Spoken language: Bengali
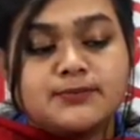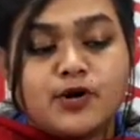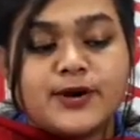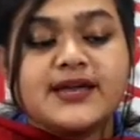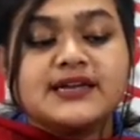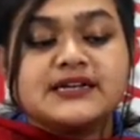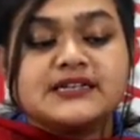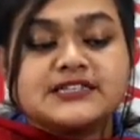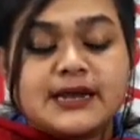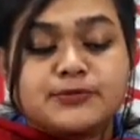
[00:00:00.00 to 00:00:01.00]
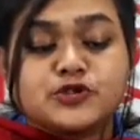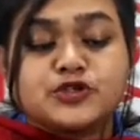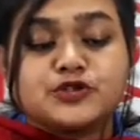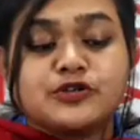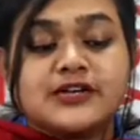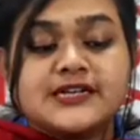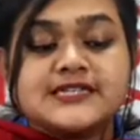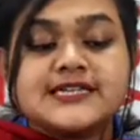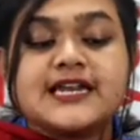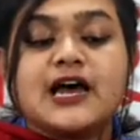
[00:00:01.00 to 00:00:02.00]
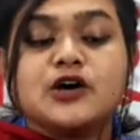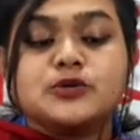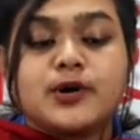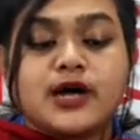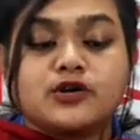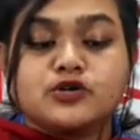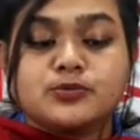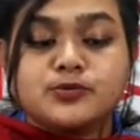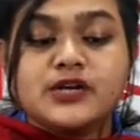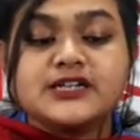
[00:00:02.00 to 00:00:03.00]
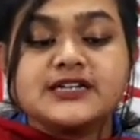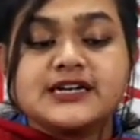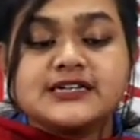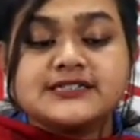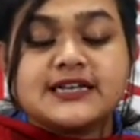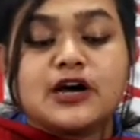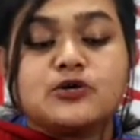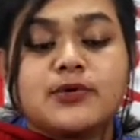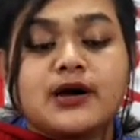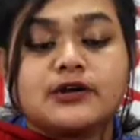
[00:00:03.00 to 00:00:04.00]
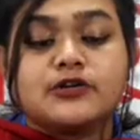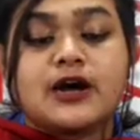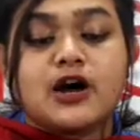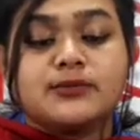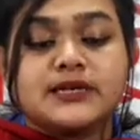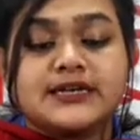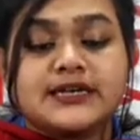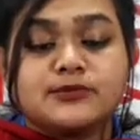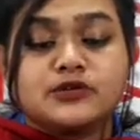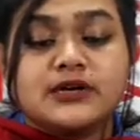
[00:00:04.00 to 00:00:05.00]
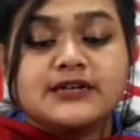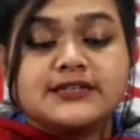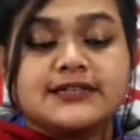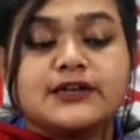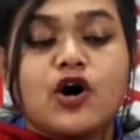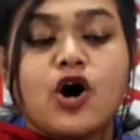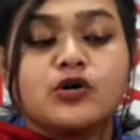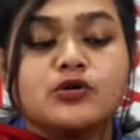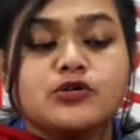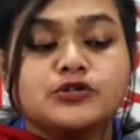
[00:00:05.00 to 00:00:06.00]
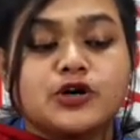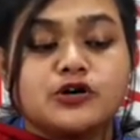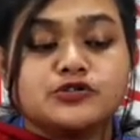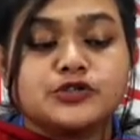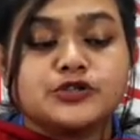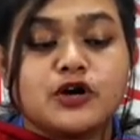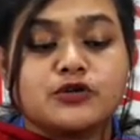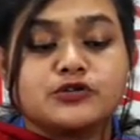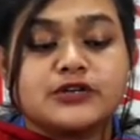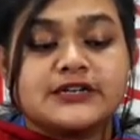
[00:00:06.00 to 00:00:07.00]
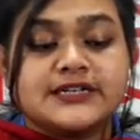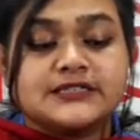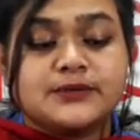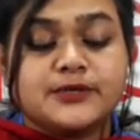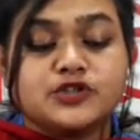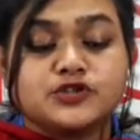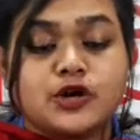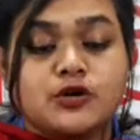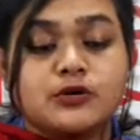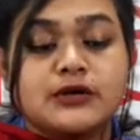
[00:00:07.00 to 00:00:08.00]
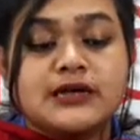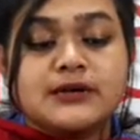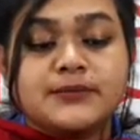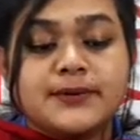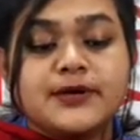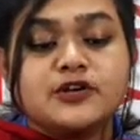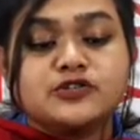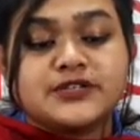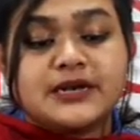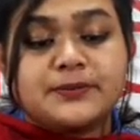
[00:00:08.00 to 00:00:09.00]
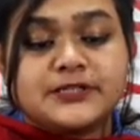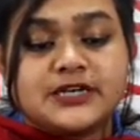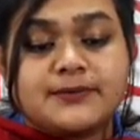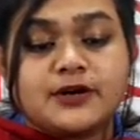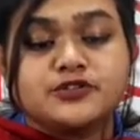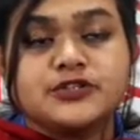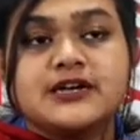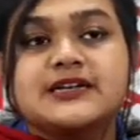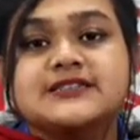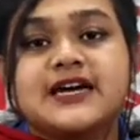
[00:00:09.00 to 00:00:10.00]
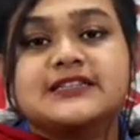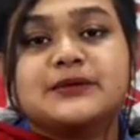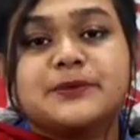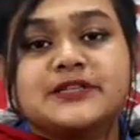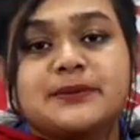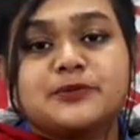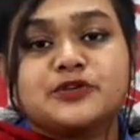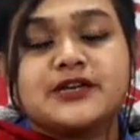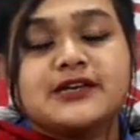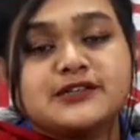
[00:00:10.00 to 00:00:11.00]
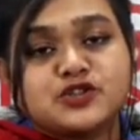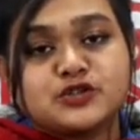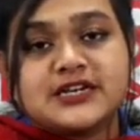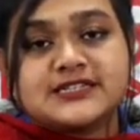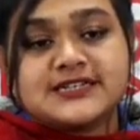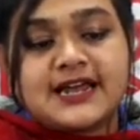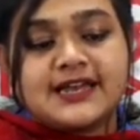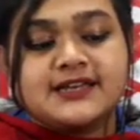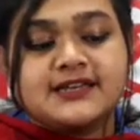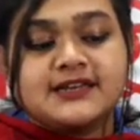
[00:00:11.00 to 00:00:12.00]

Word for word: পরে জেলা প্রশাসন জেলা ও মহানগর পুলিশ জেলা ও মহানগর আওয়ামী লীগ এবং তাদের অঙ্গ ও সহযোগী সংগঠনের নেতৃবৃন্দ সহ বিভিন্ন শ্রেণী পেশার মানুষ জাতির পিতার প্রতি শ্রদ্ধা জানায়